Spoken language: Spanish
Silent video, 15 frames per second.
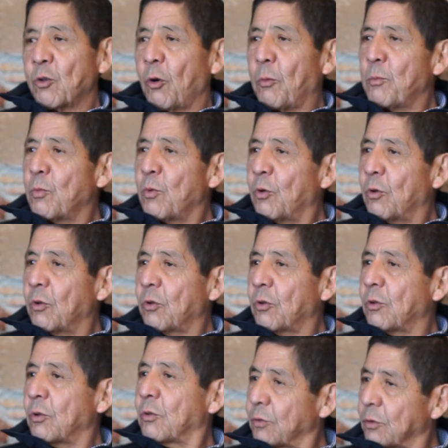
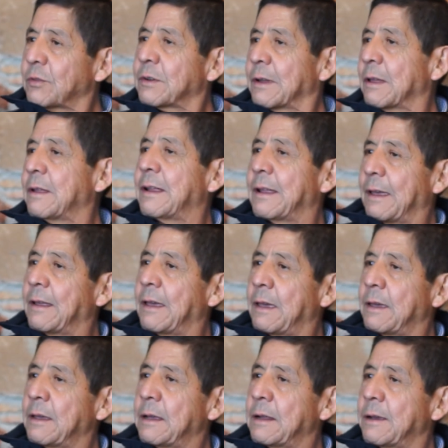cómo
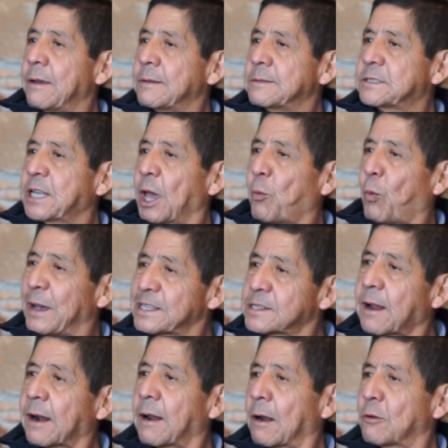eh,
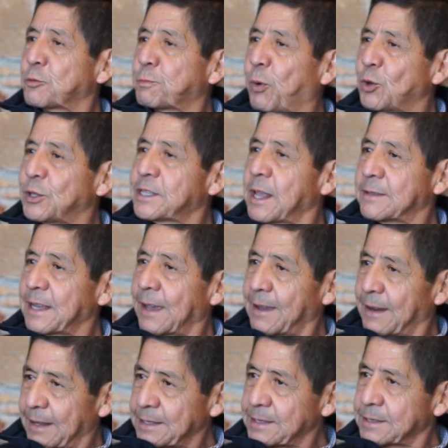secuestran a los policías de
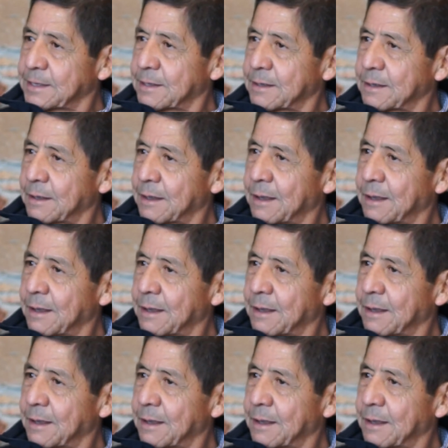Jerez,